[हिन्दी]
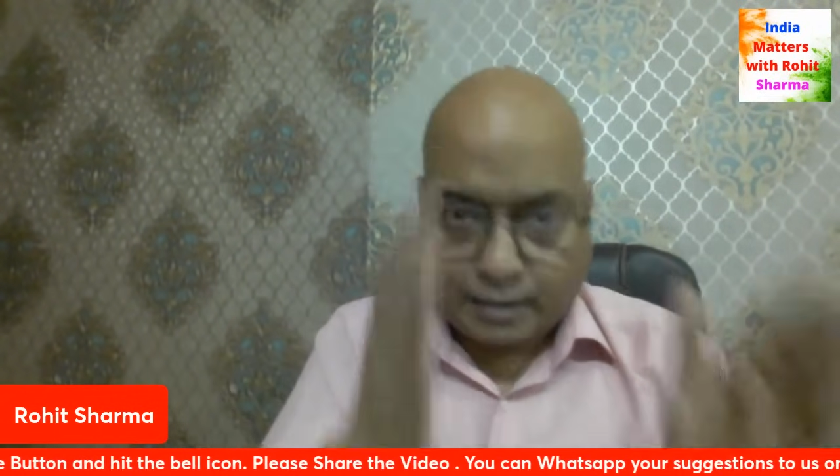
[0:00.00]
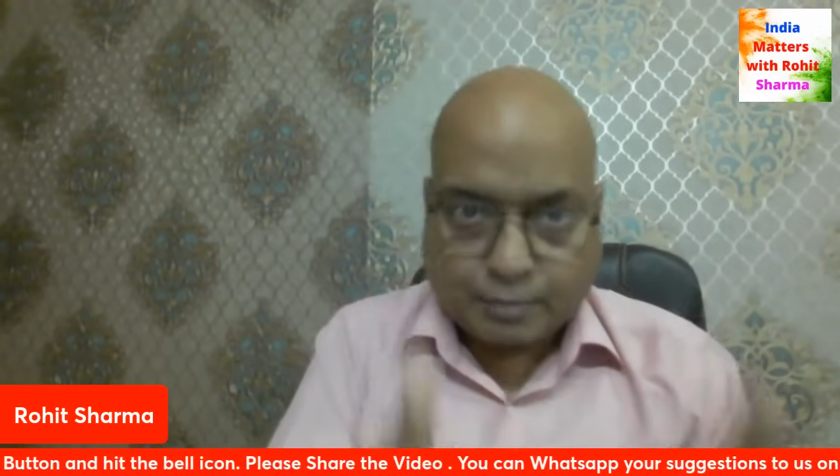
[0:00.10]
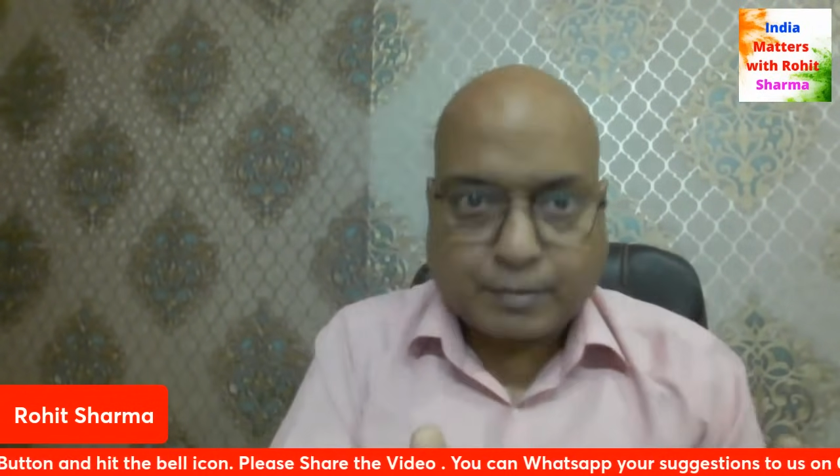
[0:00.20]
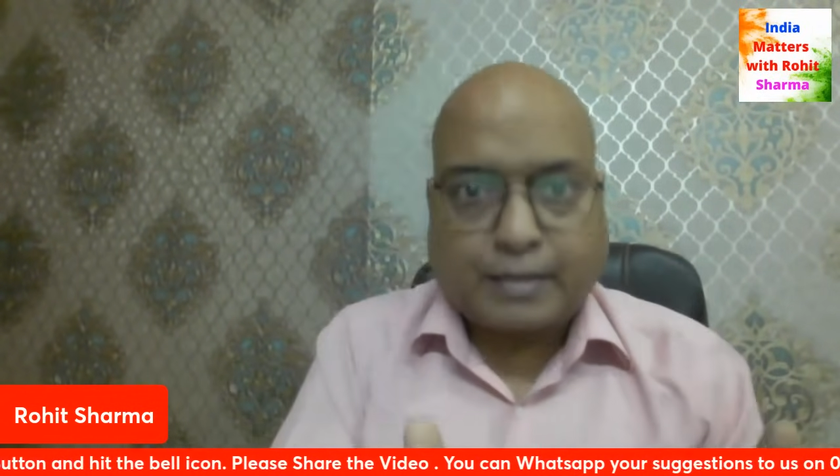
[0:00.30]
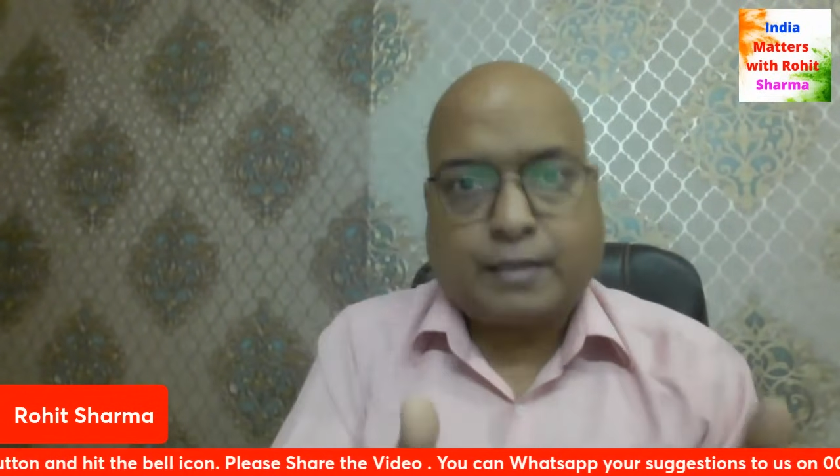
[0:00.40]

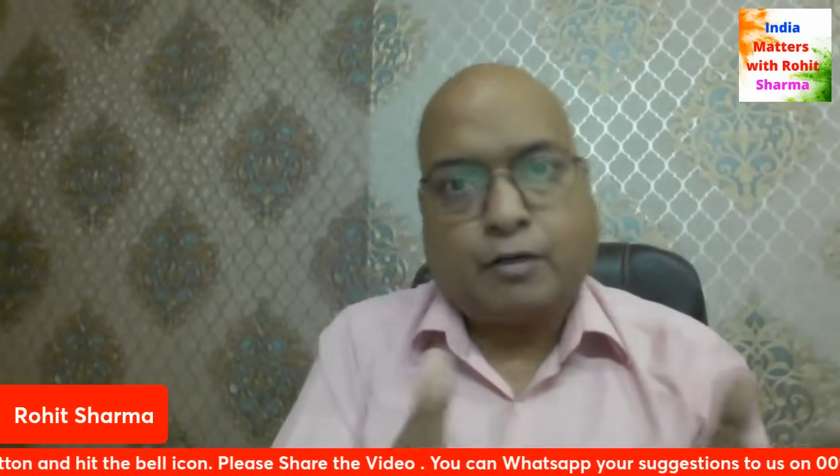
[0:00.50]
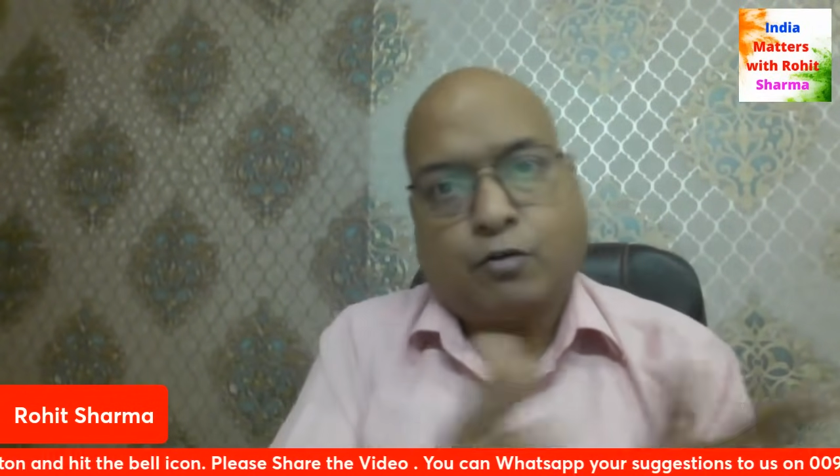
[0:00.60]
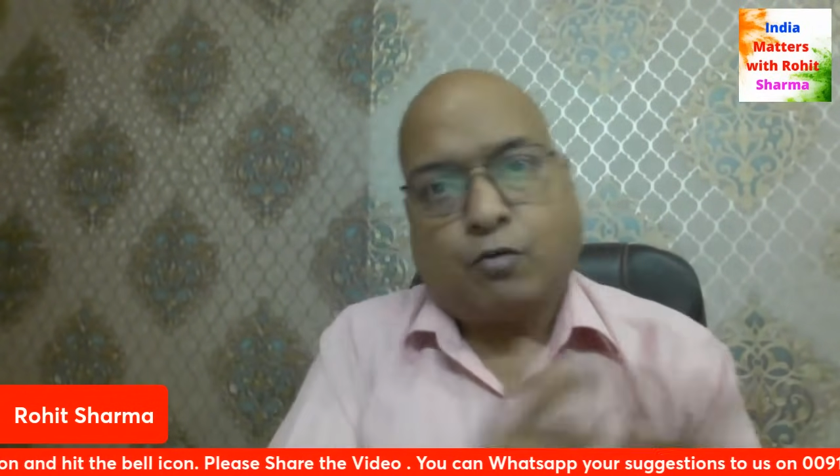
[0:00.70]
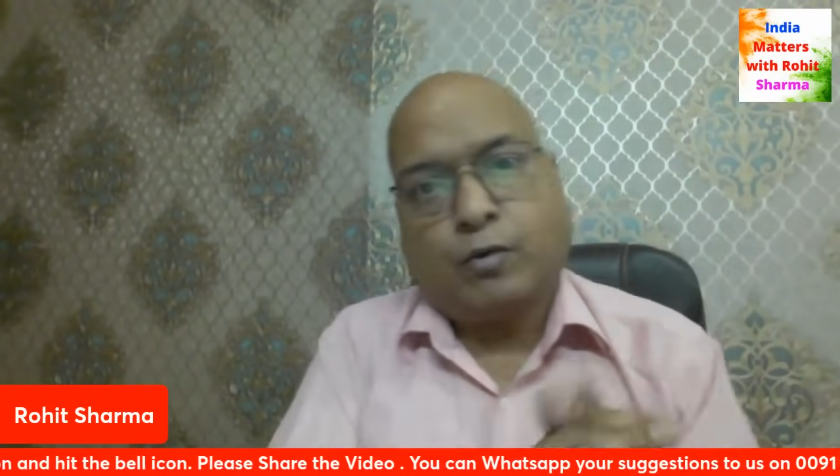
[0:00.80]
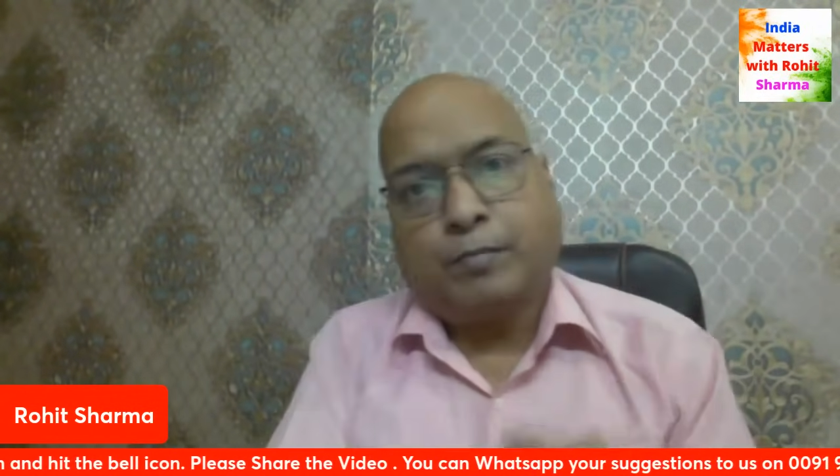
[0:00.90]
इस महीने की
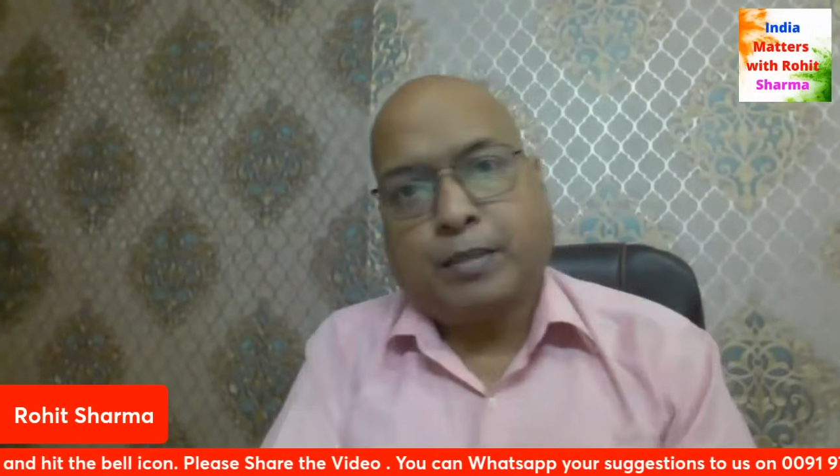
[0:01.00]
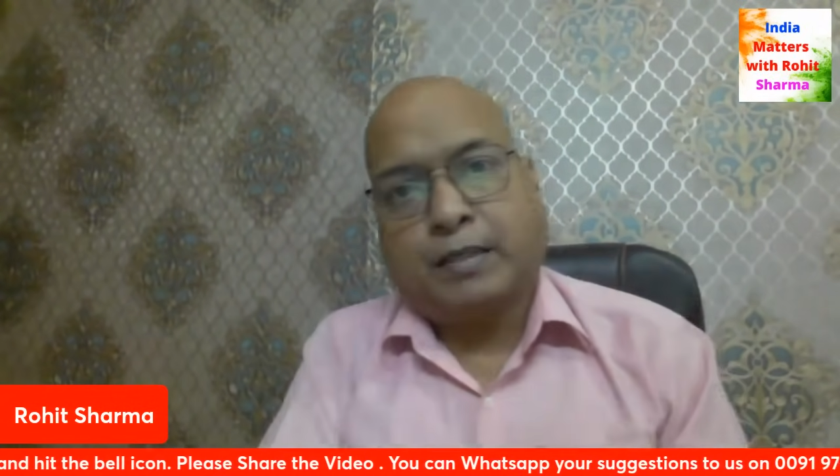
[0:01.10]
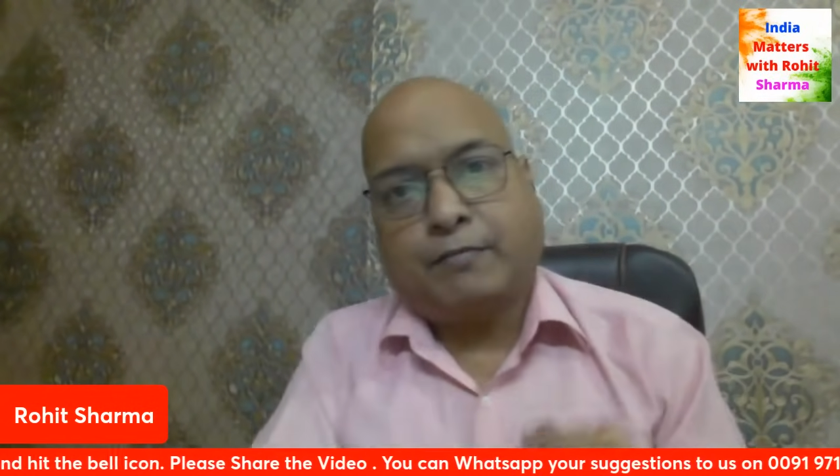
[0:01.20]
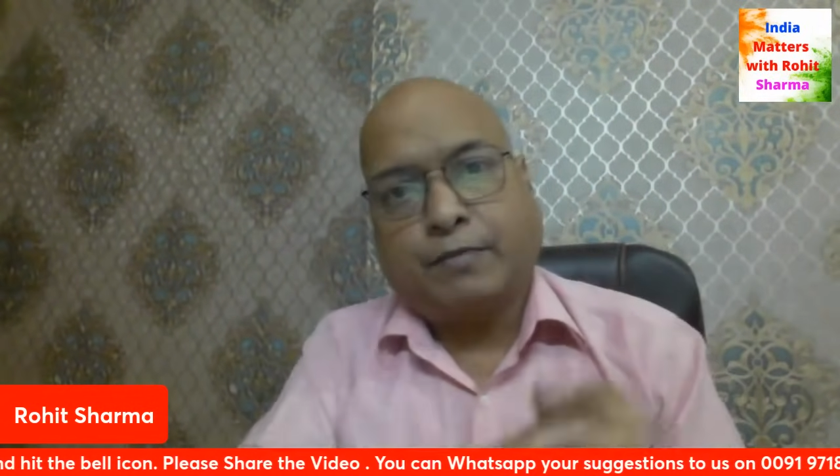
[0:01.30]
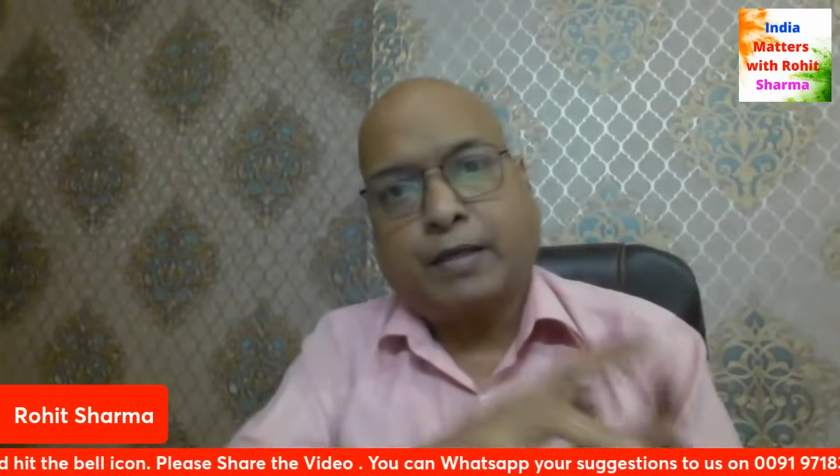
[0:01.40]
नवंबर
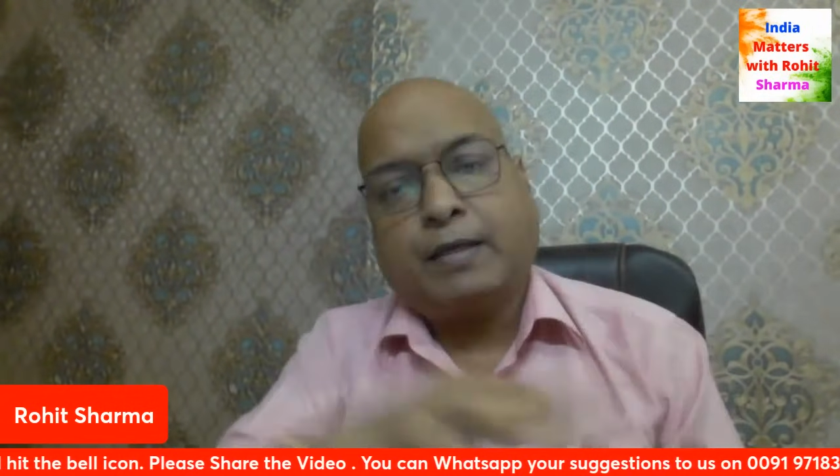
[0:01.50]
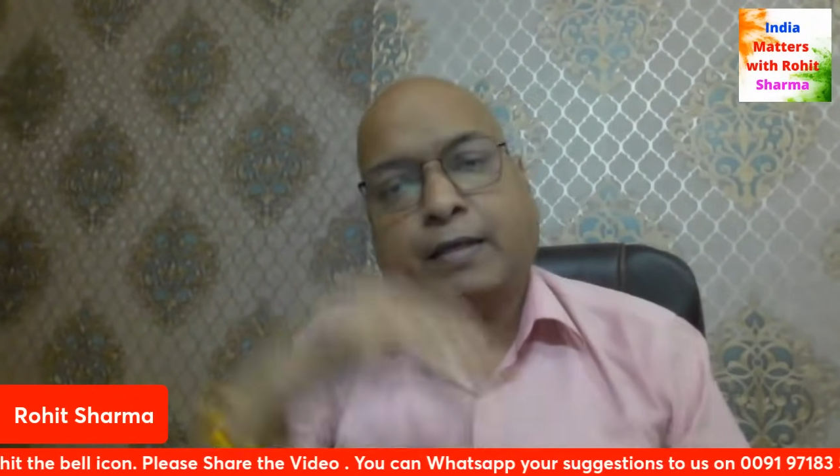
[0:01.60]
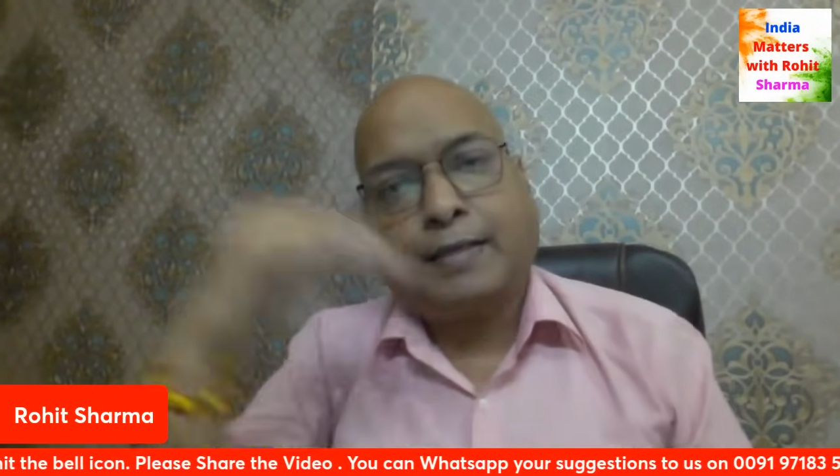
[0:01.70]
की फिगर